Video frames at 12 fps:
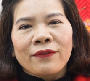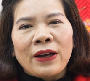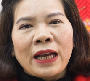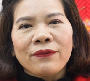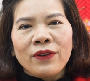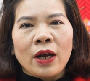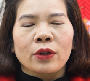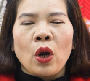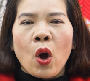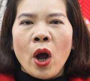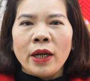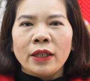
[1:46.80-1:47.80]
và cái việc
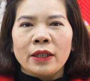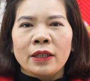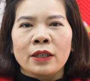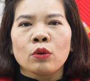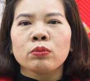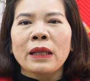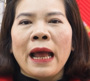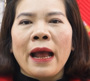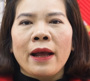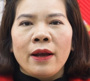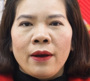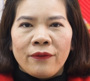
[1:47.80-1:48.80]
đó thì chúng
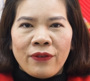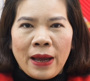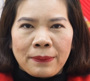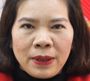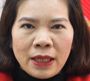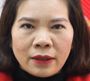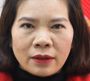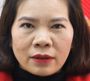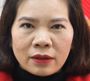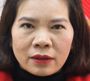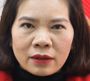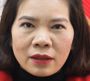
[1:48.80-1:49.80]
ta phải biết
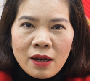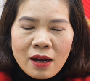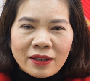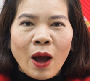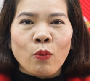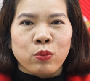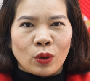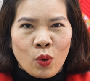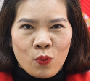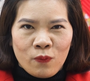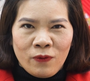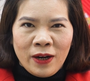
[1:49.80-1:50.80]
tương đồng
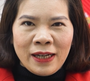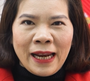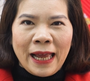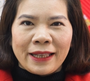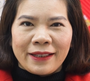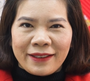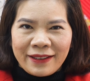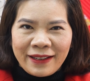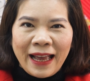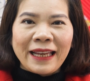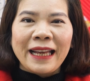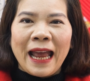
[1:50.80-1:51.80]
cùng với lại
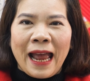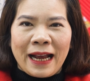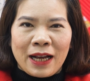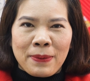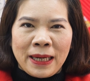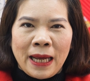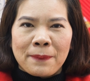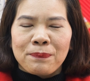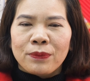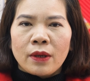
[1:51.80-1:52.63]
khách hàng các bạn ạ